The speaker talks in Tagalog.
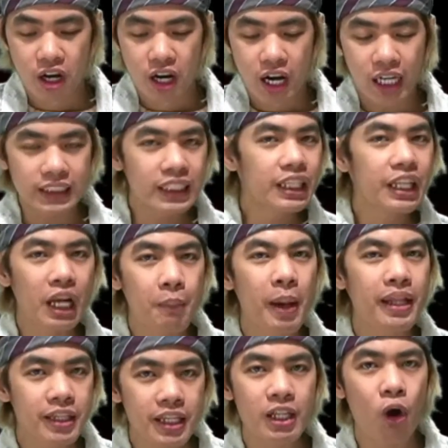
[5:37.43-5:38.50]
Kasi
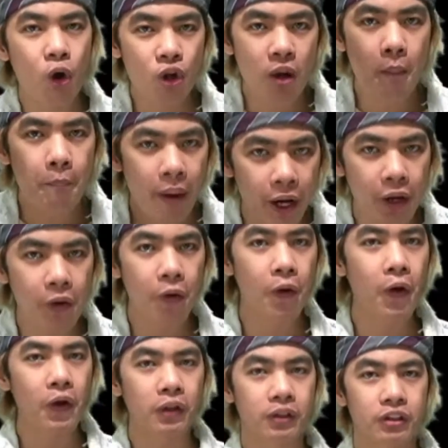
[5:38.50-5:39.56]
niremind din ako ng
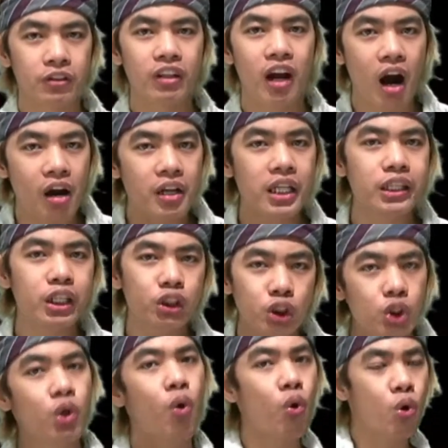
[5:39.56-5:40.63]
Panginoon regarding this
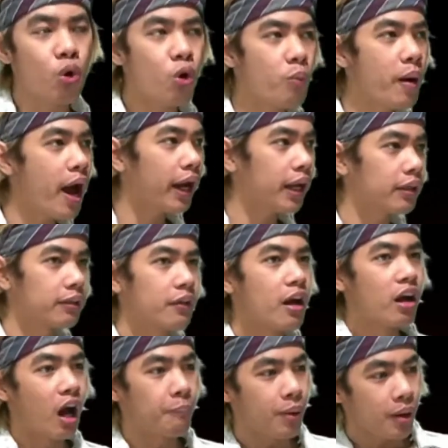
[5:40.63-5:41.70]
YOLO.
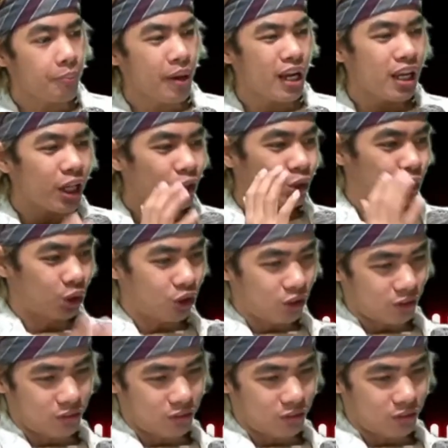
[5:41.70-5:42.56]
Bakit? Kapag may lechon,